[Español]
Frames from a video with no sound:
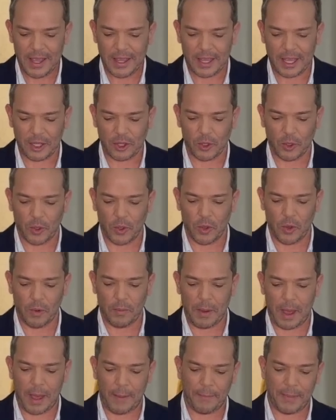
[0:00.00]
que
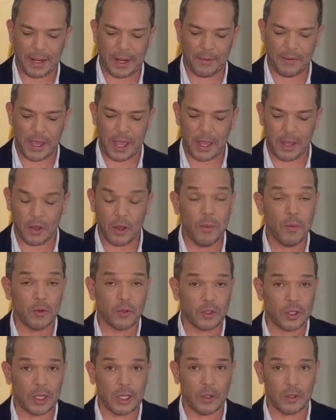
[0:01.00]
todo va para bien como
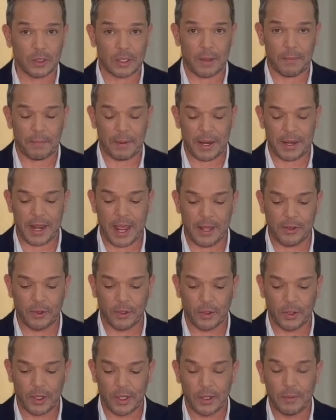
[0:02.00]
ustedes lo están planeando.